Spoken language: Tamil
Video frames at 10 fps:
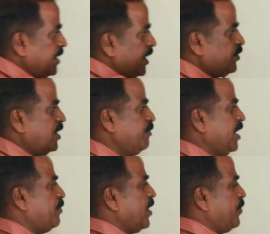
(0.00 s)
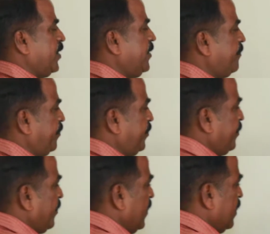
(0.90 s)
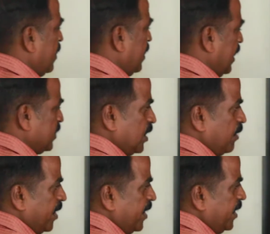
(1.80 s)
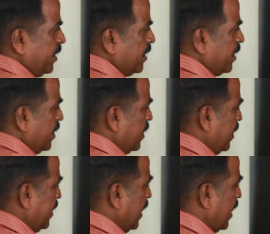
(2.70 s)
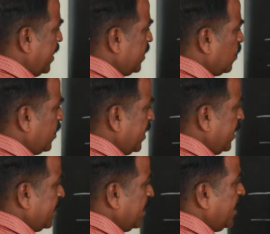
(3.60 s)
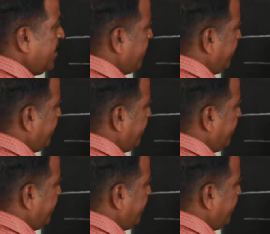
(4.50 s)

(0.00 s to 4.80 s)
நிலத்தோட மேல் பரப்பு நான் சொன்ன மாதிரி நீங்கள் அகழி தோன்றுறீங்க இதில்